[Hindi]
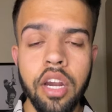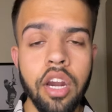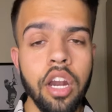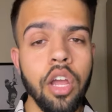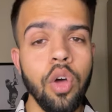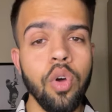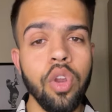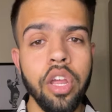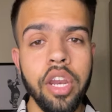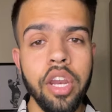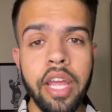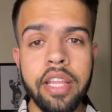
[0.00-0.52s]
खड़ा
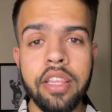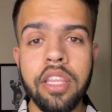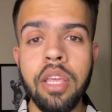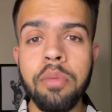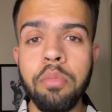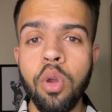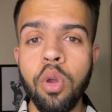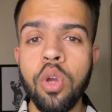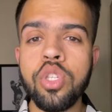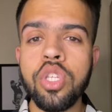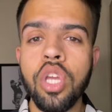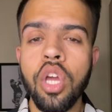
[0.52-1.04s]
होना रहते हैं
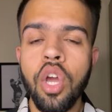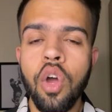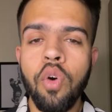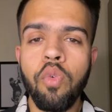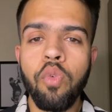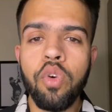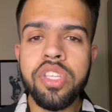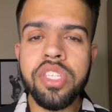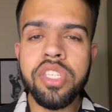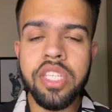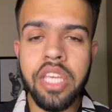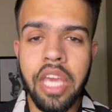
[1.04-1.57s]
बिकॉज
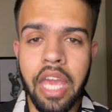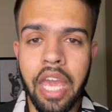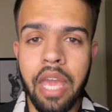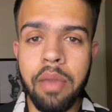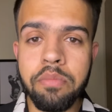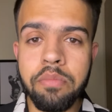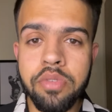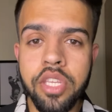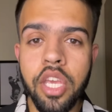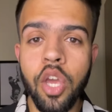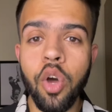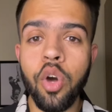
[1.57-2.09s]
वो इस गेम
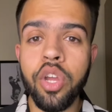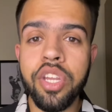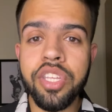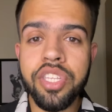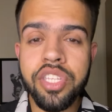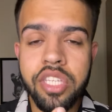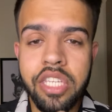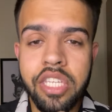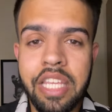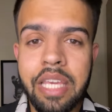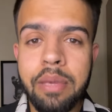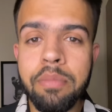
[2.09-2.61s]
से और
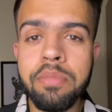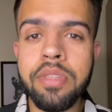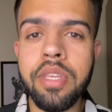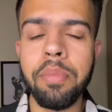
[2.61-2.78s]
इस टीम से